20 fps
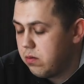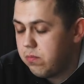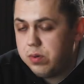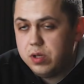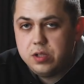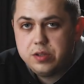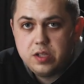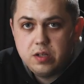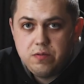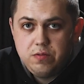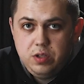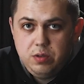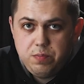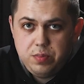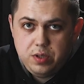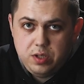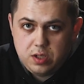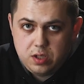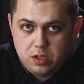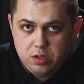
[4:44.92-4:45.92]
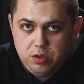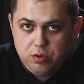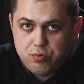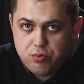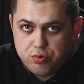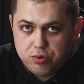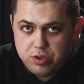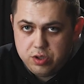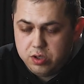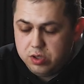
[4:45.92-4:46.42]
от болтовни переходить
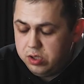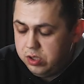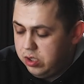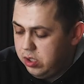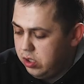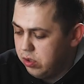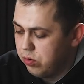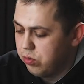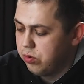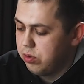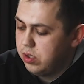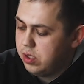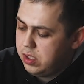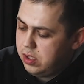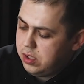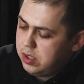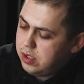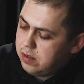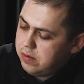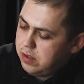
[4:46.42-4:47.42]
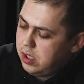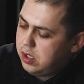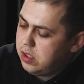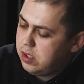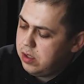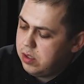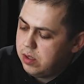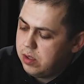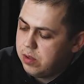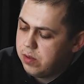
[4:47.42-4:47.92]
уже к делу, да?
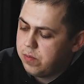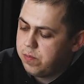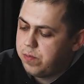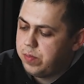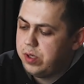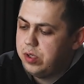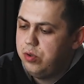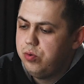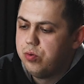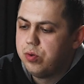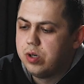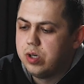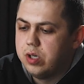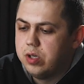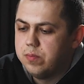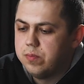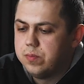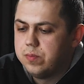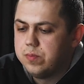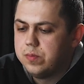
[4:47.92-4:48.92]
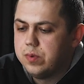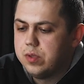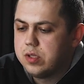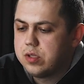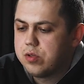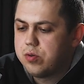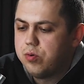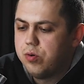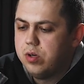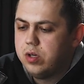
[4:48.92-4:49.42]
Давайте понюхаем,
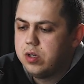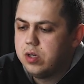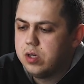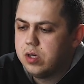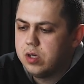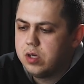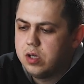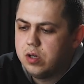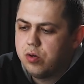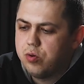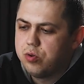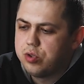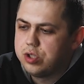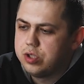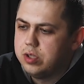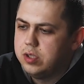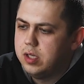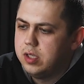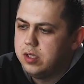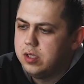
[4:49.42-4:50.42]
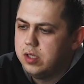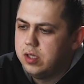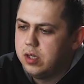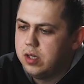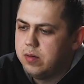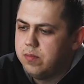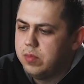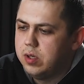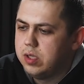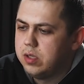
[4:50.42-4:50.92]
насколько хорош данный
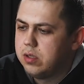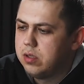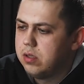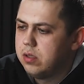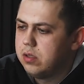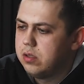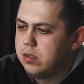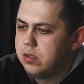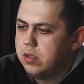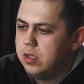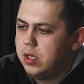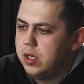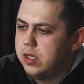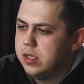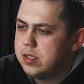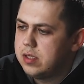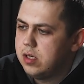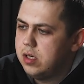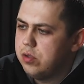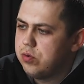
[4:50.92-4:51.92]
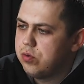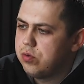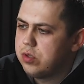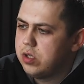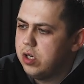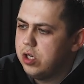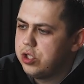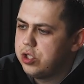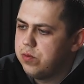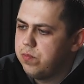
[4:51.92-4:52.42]
аромат. Да, и сразу
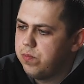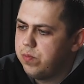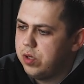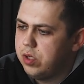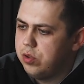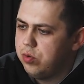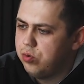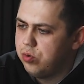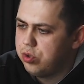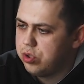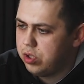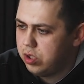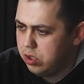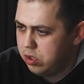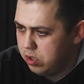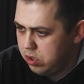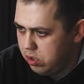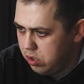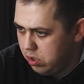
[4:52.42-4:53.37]
скажем про ножки.